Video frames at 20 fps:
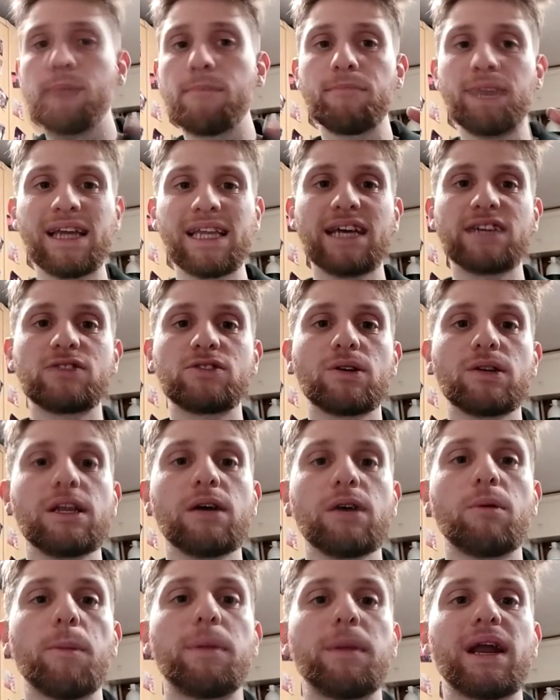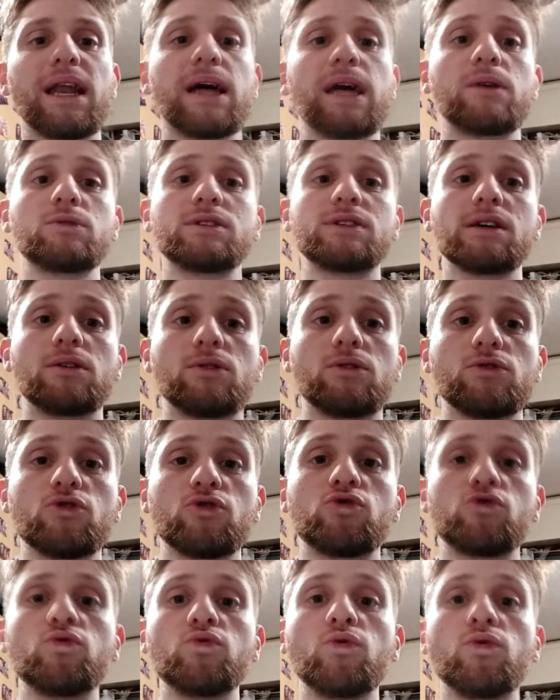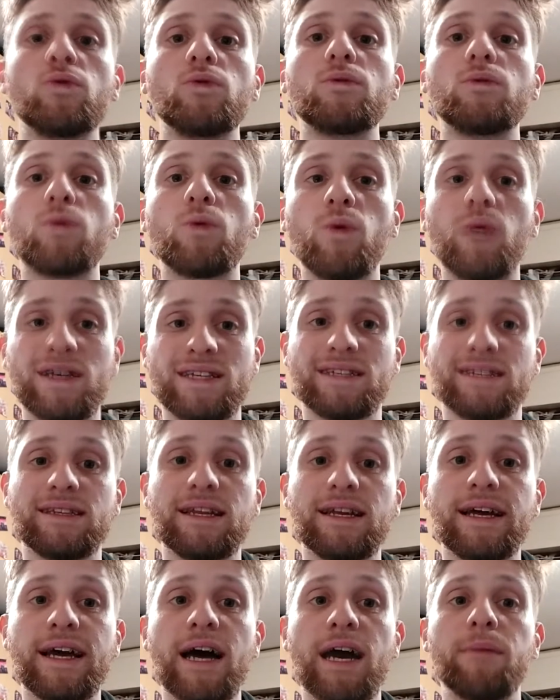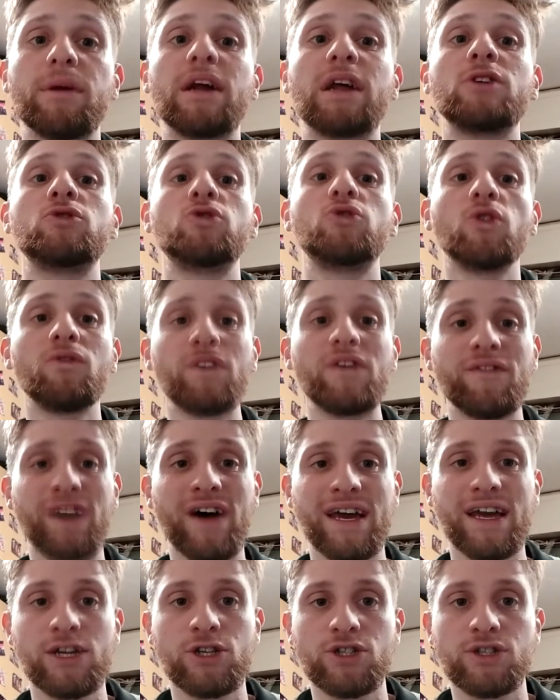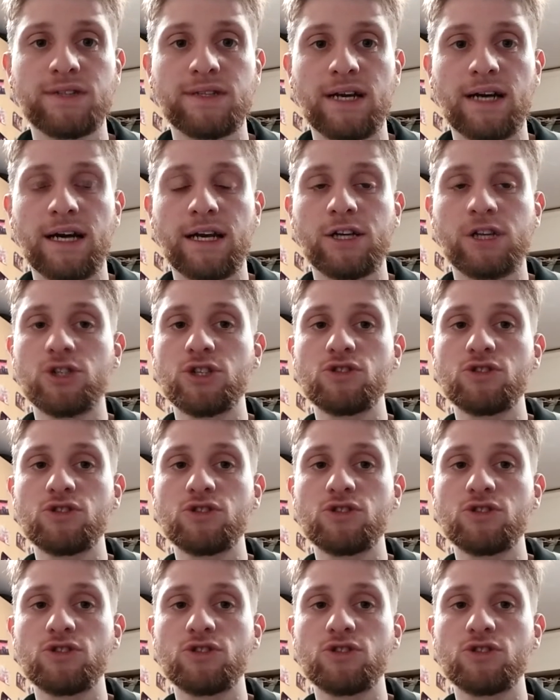ma adesso andiamo a parlare un secondo su questa telecamera dove va a registrare.